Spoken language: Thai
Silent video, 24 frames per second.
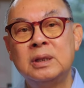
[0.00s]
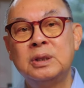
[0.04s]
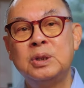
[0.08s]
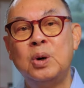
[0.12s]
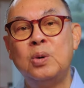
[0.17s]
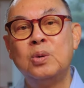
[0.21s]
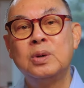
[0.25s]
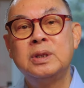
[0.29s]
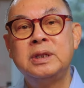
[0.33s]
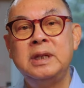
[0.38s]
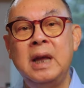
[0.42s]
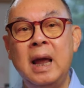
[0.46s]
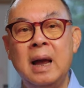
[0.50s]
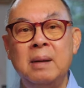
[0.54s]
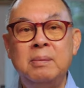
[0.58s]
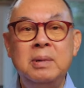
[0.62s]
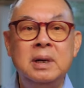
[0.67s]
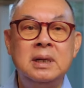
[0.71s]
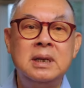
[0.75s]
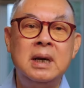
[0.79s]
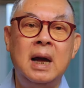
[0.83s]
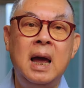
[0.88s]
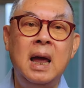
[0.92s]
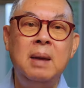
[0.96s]
ส่งเสียง
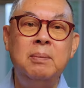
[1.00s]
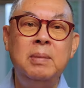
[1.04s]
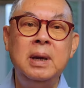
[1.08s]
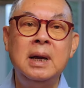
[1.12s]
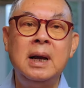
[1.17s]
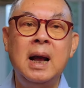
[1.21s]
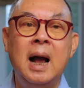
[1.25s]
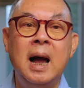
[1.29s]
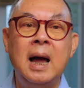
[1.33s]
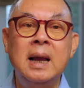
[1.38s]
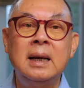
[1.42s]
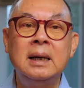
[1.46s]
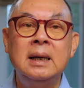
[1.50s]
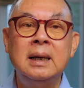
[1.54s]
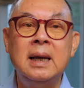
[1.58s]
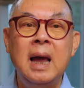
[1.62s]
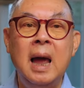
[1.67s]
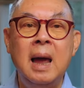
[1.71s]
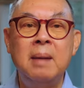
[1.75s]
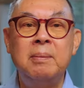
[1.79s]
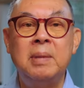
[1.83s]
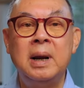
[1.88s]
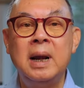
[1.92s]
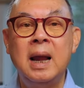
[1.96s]
เพื่อจะให้มีการ
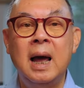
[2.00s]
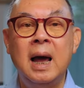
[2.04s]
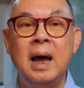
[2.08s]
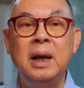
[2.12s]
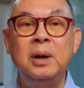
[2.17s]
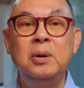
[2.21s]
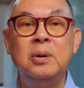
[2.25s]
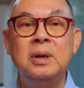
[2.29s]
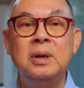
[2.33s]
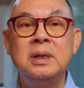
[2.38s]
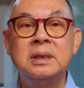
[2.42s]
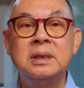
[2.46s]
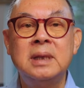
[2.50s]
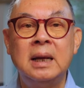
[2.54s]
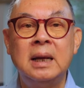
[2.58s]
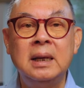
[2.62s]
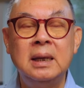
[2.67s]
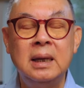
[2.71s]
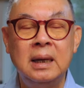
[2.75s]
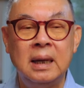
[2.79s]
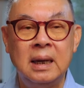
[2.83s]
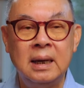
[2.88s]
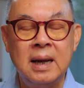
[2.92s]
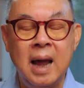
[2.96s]
แก้ปัญหาโดยสัน
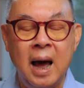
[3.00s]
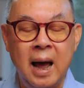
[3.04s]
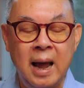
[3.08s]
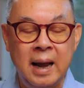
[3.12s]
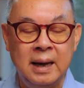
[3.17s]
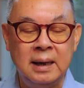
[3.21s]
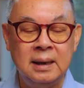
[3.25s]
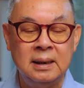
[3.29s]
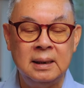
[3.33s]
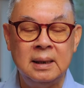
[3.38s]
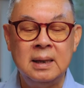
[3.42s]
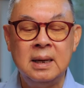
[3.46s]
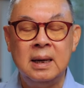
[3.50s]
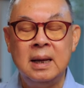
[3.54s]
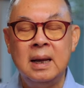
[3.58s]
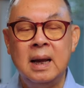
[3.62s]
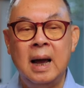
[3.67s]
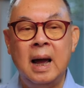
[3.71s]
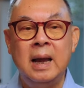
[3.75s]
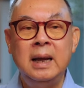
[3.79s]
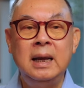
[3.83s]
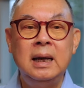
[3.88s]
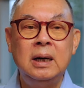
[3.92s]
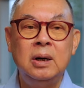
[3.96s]
ติได้
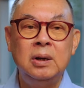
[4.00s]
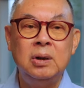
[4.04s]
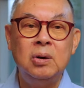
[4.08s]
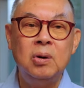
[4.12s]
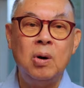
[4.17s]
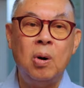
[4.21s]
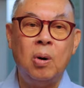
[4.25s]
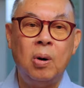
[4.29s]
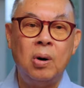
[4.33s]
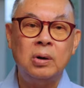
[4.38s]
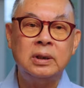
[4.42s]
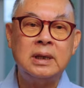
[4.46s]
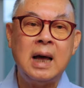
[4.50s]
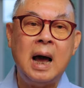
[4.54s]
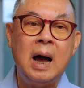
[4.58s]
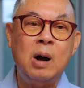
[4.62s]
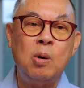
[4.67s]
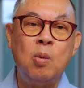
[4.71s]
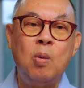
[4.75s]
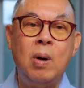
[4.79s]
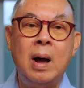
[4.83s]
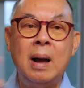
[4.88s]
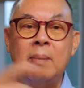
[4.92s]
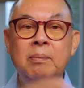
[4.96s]
อันนี้ก็ต้องขอท้า
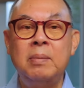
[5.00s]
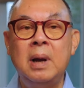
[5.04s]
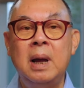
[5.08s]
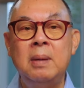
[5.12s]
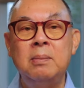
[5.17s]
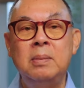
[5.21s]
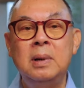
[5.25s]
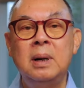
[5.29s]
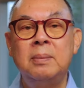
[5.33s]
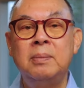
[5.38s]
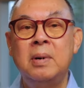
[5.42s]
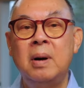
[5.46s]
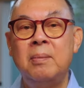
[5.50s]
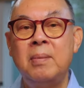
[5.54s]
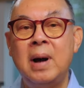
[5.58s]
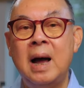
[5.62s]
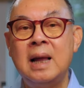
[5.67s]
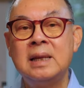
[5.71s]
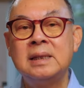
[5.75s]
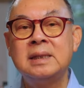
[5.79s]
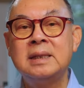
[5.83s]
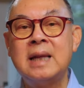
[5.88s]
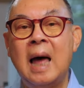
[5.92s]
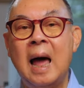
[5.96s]
ความไปเมื่อประมา
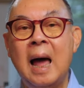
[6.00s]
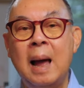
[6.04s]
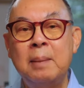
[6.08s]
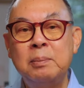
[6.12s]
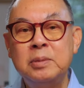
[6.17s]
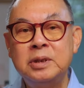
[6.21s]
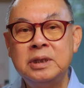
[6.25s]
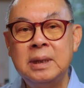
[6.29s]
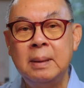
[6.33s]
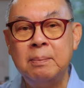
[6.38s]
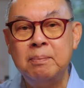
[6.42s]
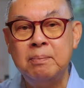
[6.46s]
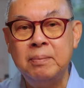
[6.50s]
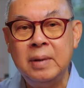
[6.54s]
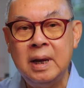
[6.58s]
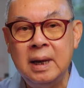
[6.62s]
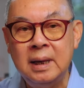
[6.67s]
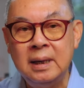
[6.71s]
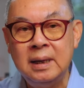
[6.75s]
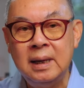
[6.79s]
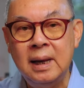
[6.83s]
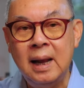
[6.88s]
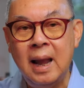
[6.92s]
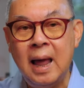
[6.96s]
ณ 30 ปี
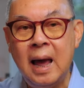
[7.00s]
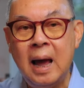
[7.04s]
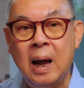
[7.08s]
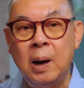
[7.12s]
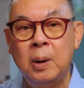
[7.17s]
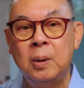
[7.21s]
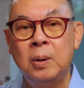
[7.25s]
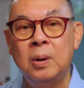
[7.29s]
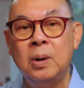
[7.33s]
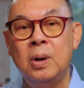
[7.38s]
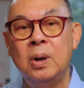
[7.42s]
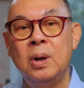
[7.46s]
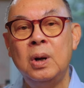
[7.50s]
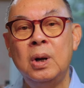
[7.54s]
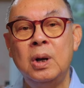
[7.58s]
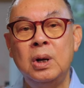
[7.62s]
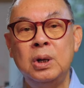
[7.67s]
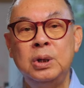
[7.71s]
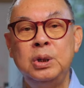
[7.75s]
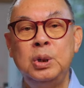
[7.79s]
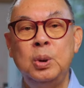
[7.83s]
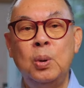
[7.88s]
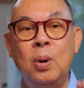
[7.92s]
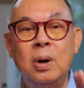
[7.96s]
ที่แล้ว
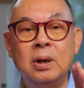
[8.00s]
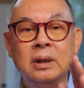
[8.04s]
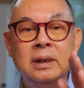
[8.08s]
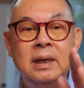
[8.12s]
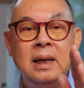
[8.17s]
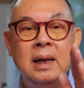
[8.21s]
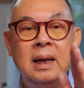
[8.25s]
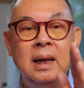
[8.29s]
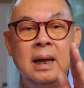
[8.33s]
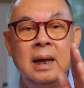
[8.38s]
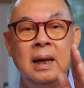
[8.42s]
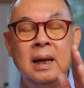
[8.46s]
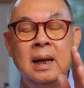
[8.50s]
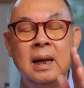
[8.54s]
ช่วงที่